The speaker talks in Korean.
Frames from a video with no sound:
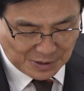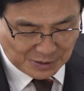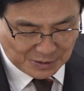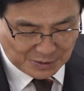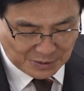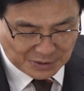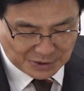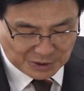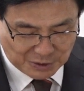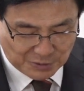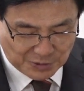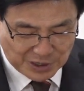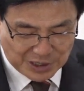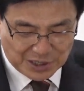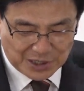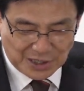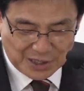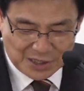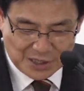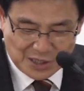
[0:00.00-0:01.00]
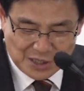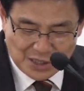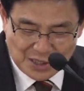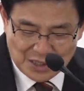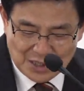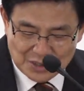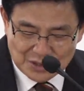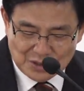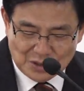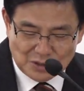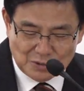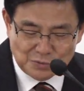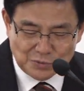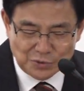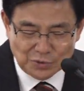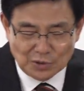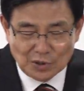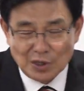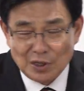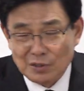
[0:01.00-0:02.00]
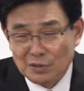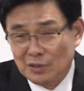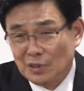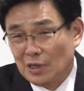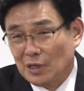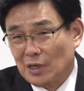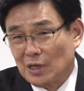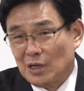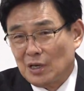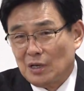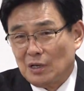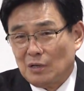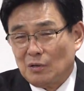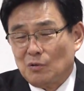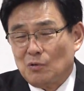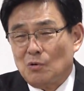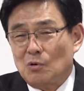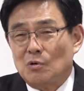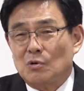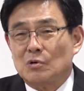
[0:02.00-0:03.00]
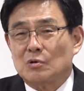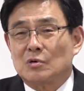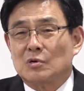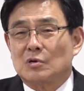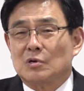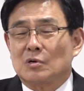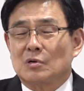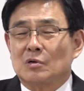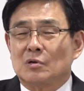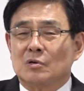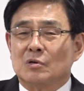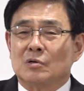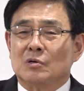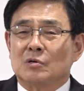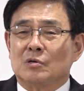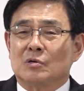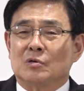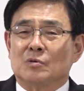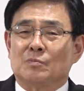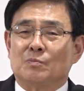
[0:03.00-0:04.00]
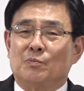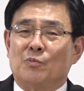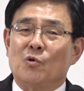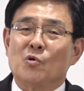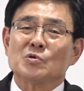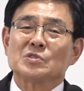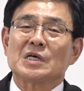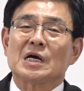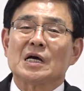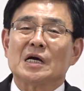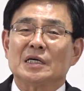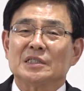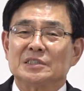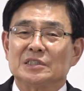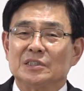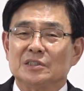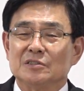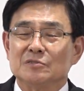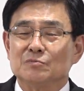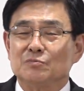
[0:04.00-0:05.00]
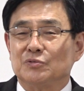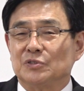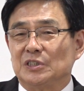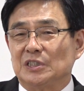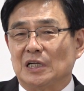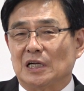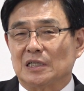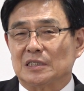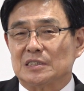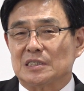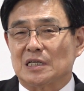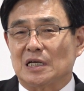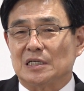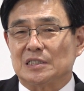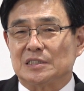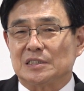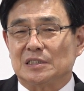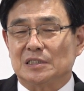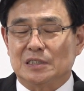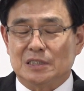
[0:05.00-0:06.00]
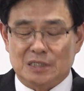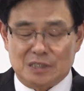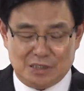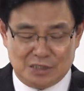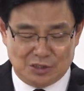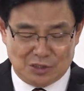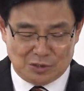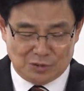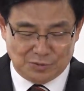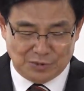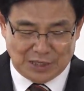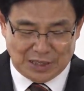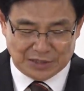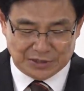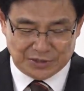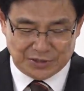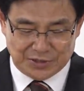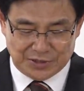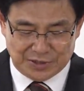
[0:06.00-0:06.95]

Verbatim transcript: 그렇기 때문에 여러분에게 꼭 보상하시는 분이라는 사실을 여러분 아셔야